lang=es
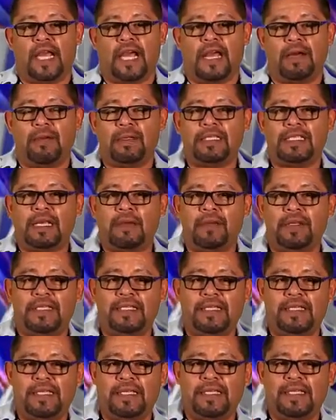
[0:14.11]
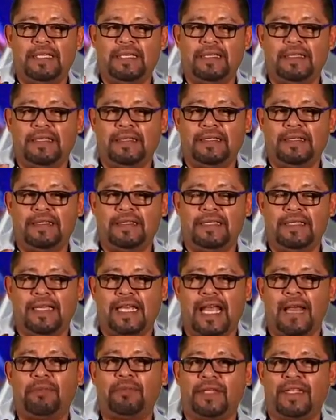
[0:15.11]
A ver, a ver si,
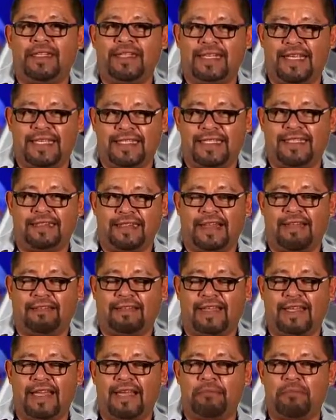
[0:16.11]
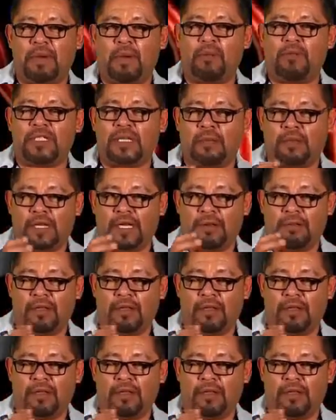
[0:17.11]
captan de qué se trata. Vamos a ver el